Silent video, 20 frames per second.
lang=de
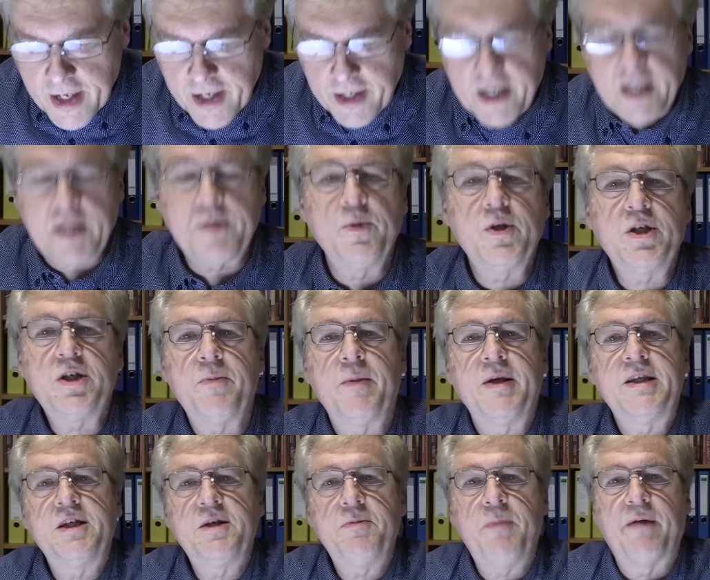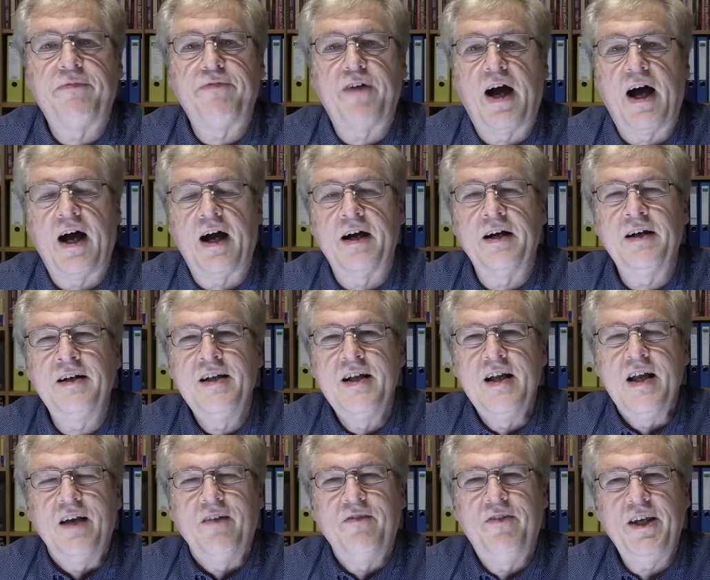Jetzt müsste man sich mal fragen,
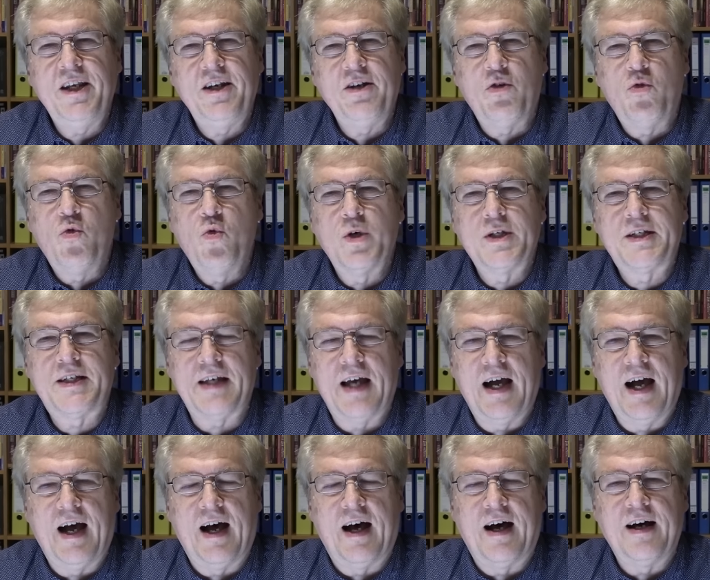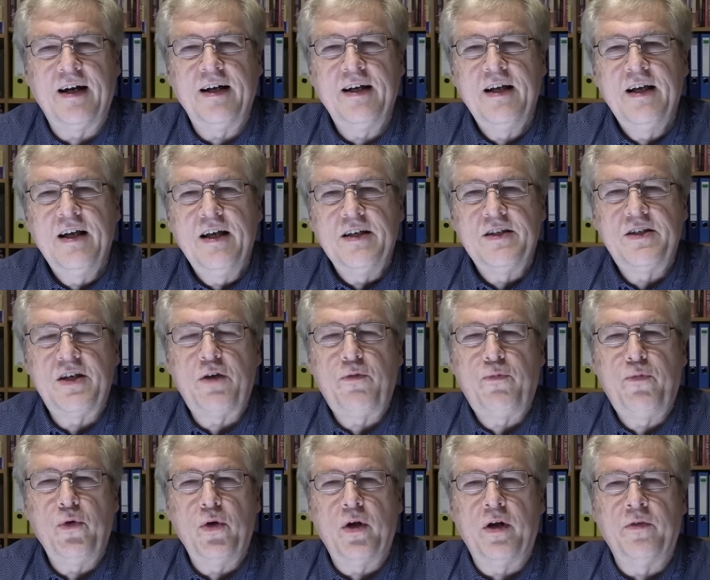wie die USA sich
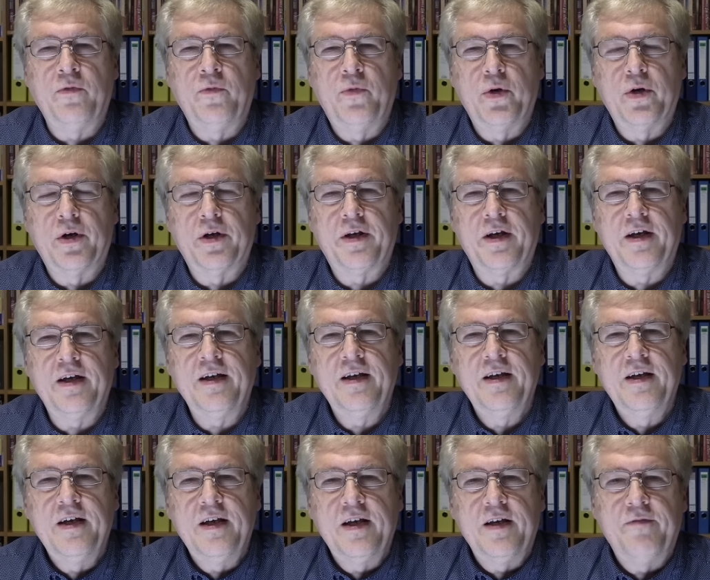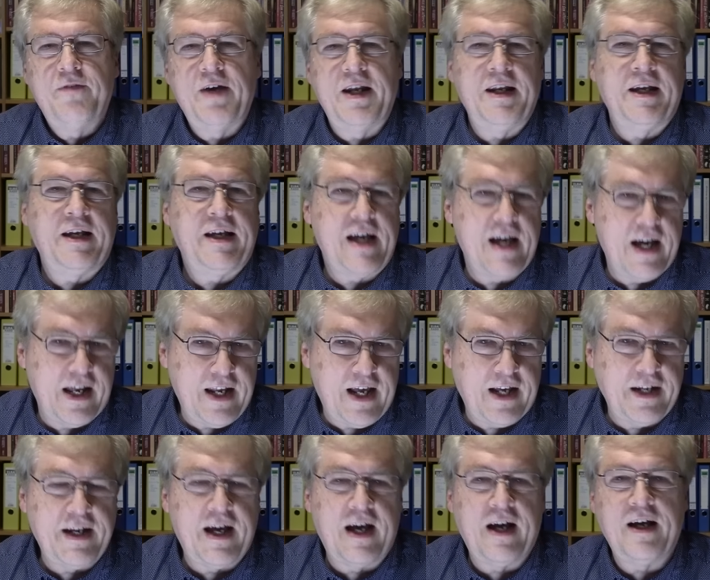fühlen würde, wenn in
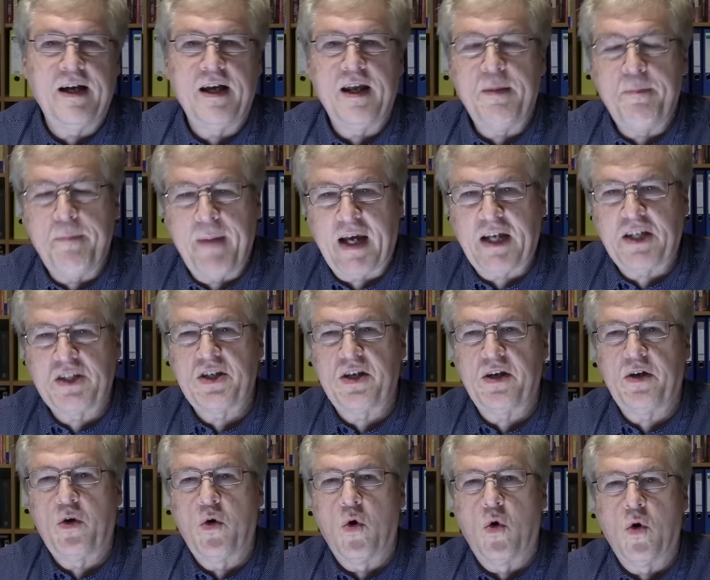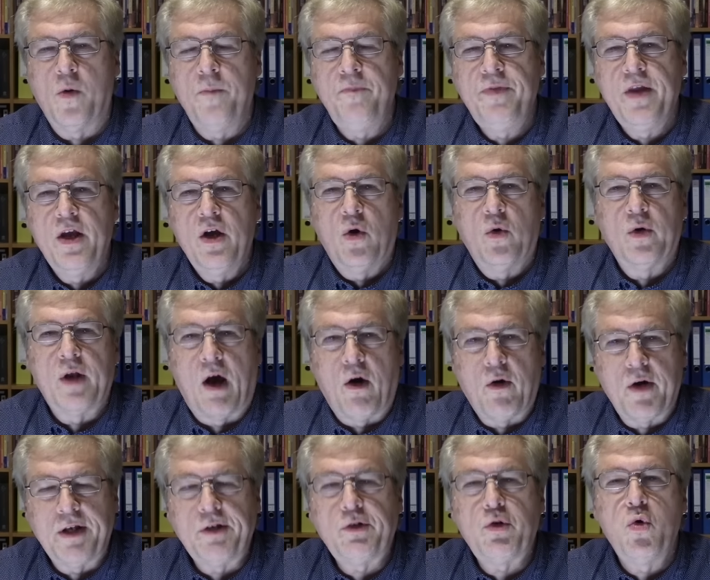Kanada, in Mexiko oder
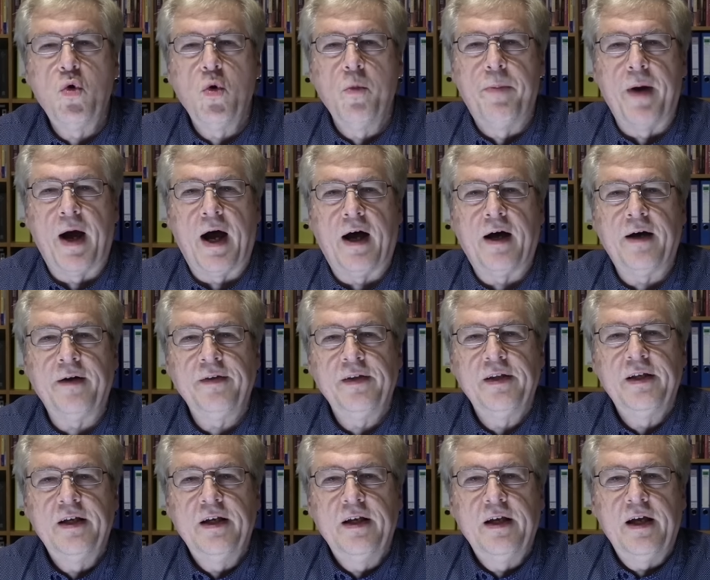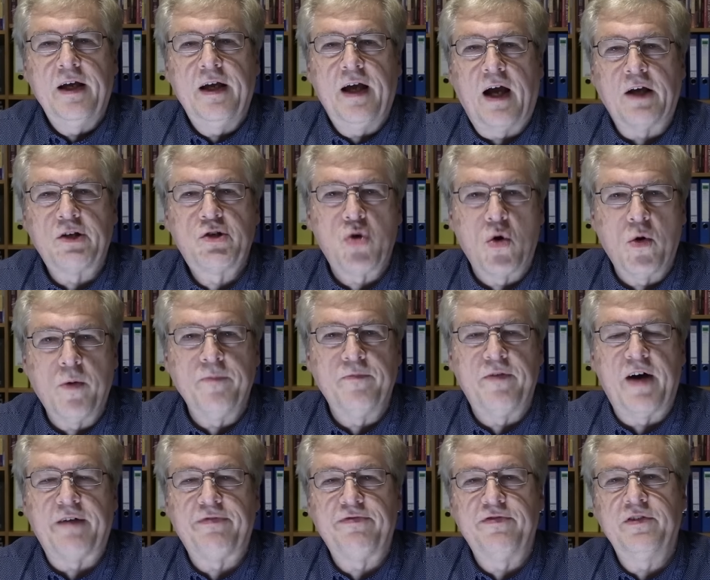auch in Kuba
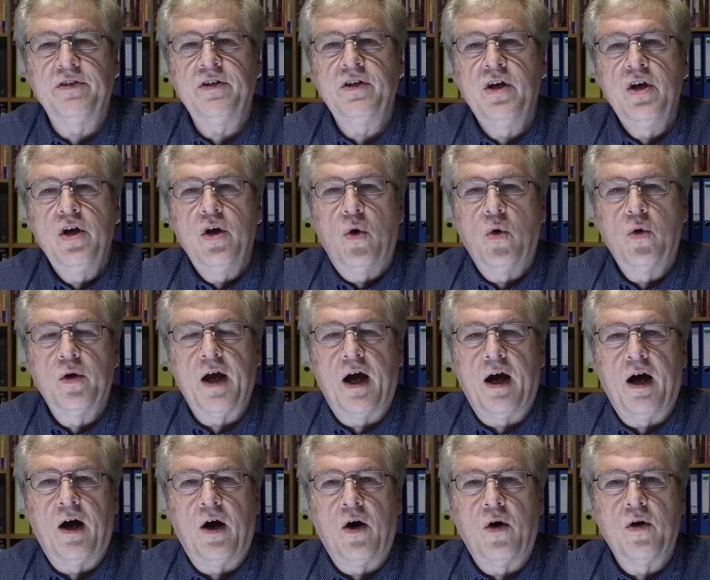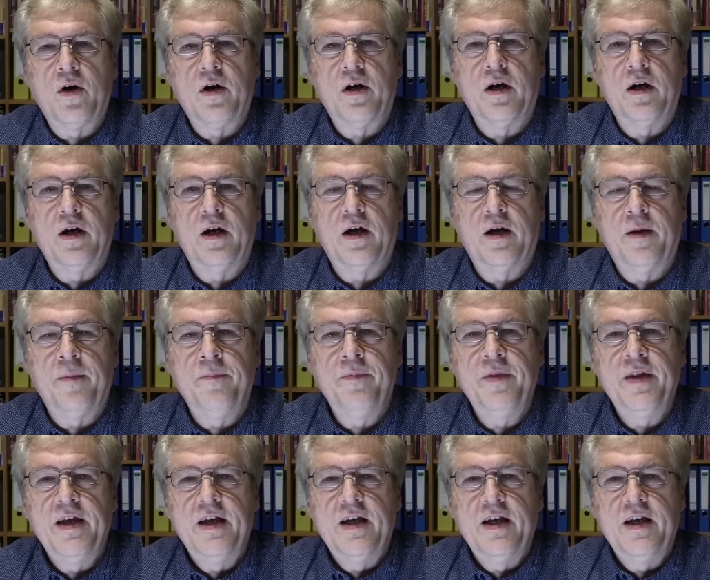Atomwaffen oder auch ähm,